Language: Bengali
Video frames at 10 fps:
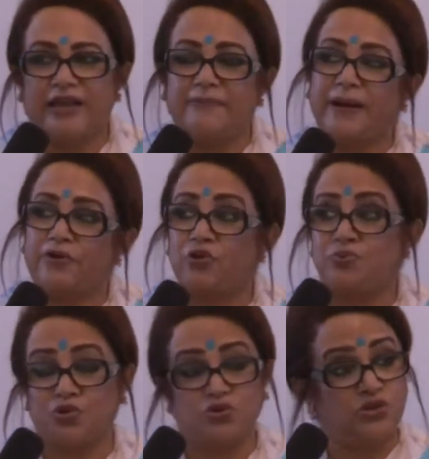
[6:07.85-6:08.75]
এইবার খুব
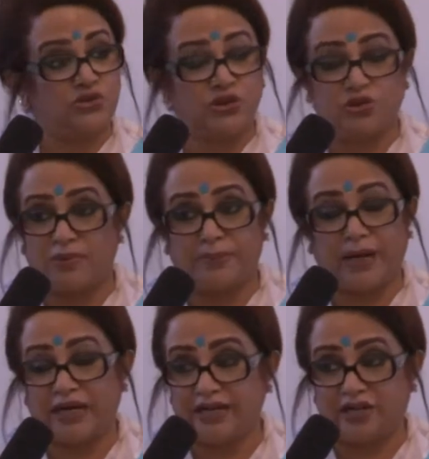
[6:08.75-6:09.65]
সুন্দর করে তোমার
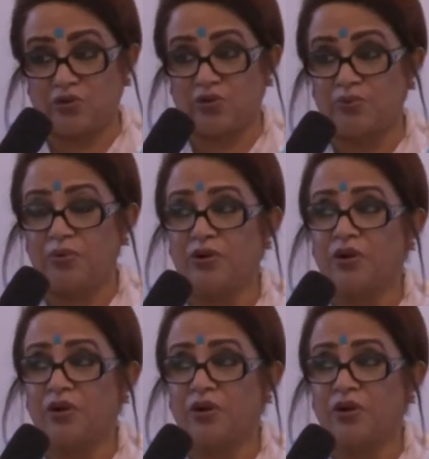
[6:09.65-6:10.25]
বার্থডেটা করব